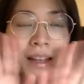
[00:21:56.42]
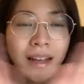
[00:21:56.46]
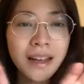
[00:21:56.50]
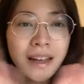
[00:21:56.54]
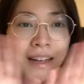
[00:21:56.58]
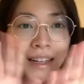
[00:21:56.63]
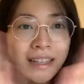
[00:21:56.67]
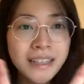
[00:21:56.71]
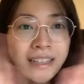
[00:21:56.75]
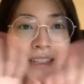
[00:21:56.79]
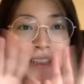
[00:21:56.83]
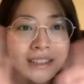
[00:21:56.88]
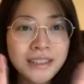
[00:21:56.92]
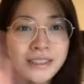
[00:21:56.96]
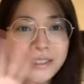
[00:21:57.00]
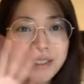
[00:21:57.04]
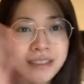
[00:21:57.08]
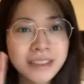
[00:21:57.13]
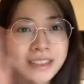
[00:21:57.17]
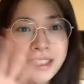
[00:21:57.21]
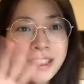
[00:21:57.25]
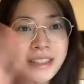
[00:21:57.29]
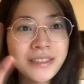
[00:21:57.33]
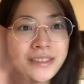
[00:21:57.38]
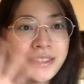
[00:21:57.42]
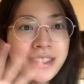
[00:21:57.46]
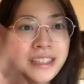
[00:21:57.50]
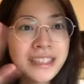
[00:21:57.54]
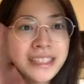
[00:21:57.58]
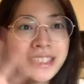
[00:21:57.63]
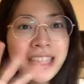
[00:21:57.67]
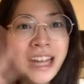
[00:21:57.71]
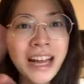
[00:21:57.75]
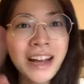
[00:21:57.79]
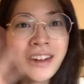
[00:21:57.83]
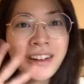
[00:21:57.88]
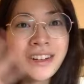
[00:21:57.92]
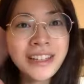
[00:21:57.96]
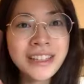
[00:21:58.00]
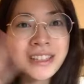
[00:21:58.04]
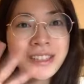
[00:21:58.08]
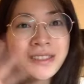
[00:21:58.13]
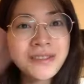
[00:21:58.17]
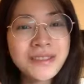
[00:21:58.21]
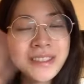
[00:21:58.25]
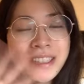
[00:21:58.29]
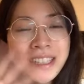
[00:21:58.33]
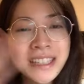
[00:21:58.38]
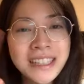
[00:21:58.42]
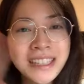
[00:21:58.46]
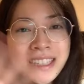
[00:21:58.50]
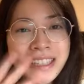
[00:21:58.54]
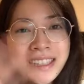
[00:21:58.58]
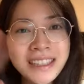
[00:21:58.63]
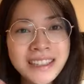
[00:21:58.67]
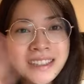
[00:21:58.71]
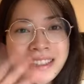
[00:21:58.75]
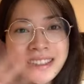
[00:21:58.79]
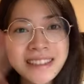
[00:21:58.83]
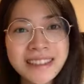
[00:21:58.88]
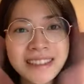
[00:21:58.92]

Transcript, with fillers: ありがとうございましたおやすみ